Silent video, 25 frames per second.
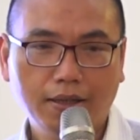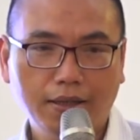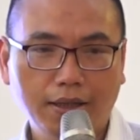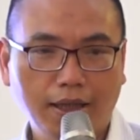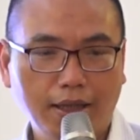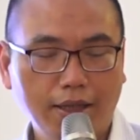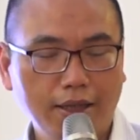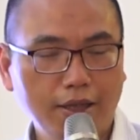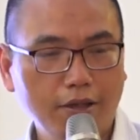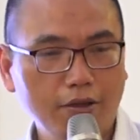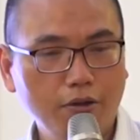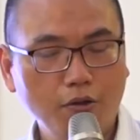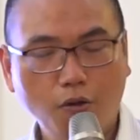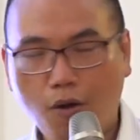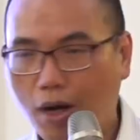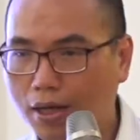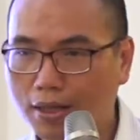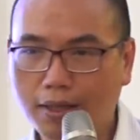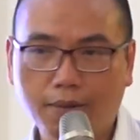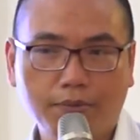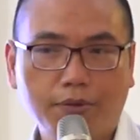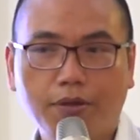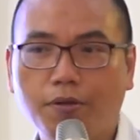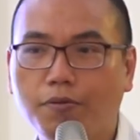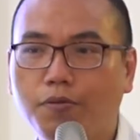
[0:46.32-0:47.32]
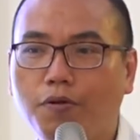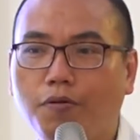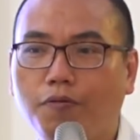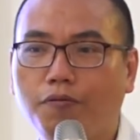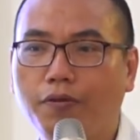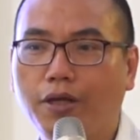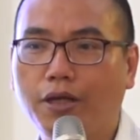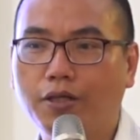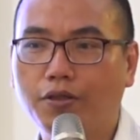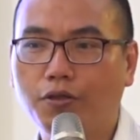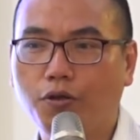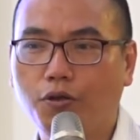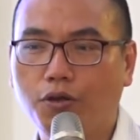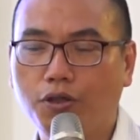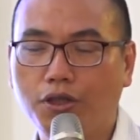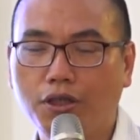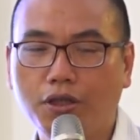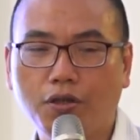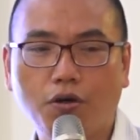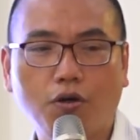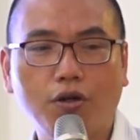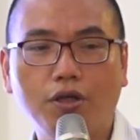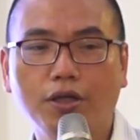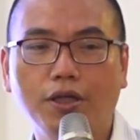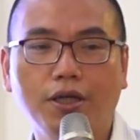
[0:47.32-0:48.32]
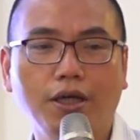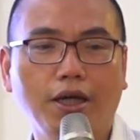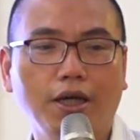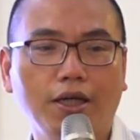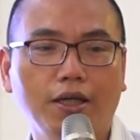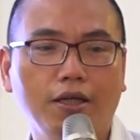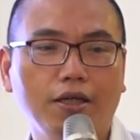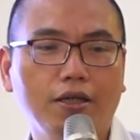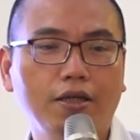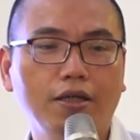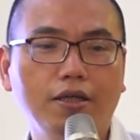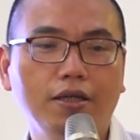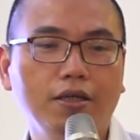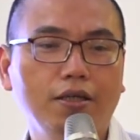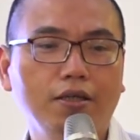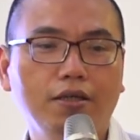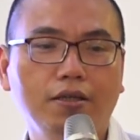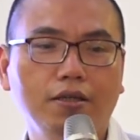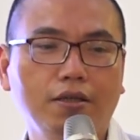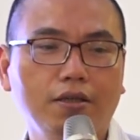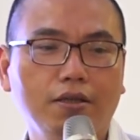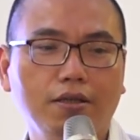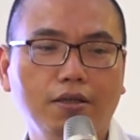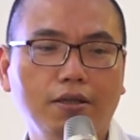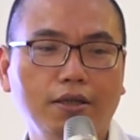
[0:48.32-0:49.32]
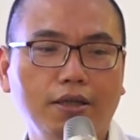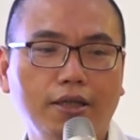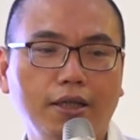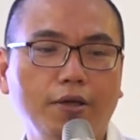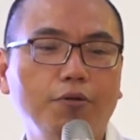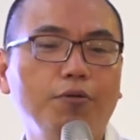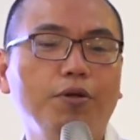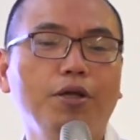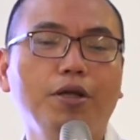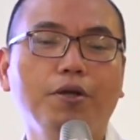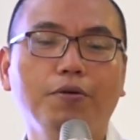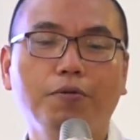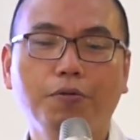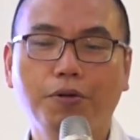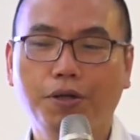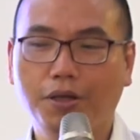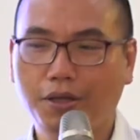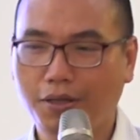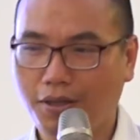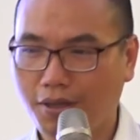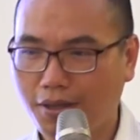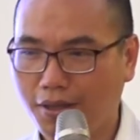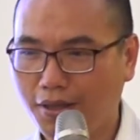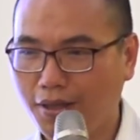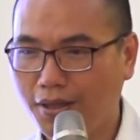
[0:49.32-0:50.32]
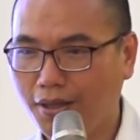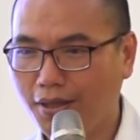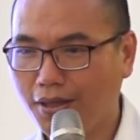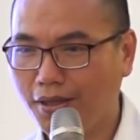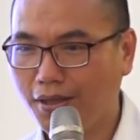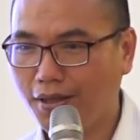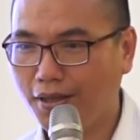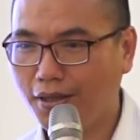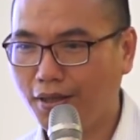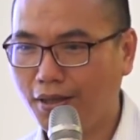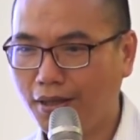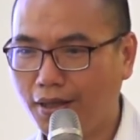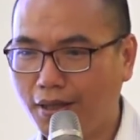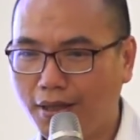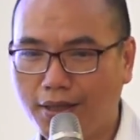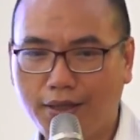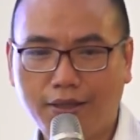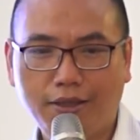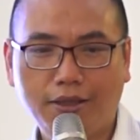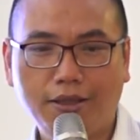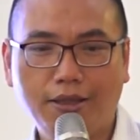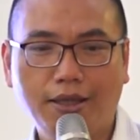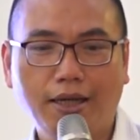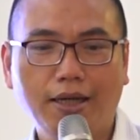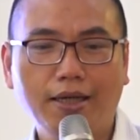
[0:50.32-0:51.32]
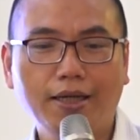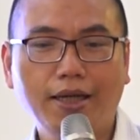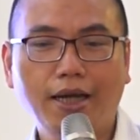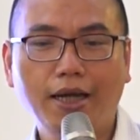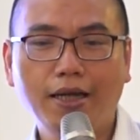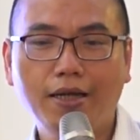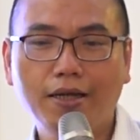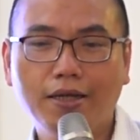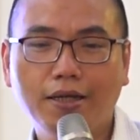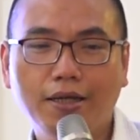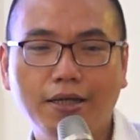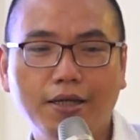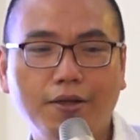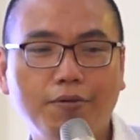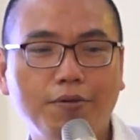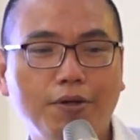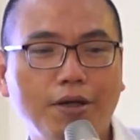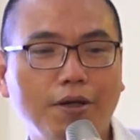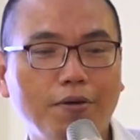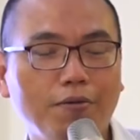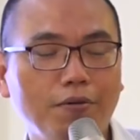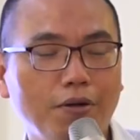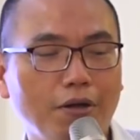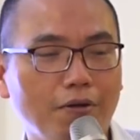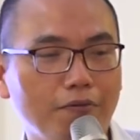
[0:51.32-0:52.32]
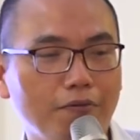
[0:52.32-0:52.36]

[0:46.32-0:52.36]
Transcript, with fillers: đến khi nó hòa nhập xong công việc rồi, nhưng con người nó cứ yếu yếu, sự gắn kết nó cứ yếu yếu,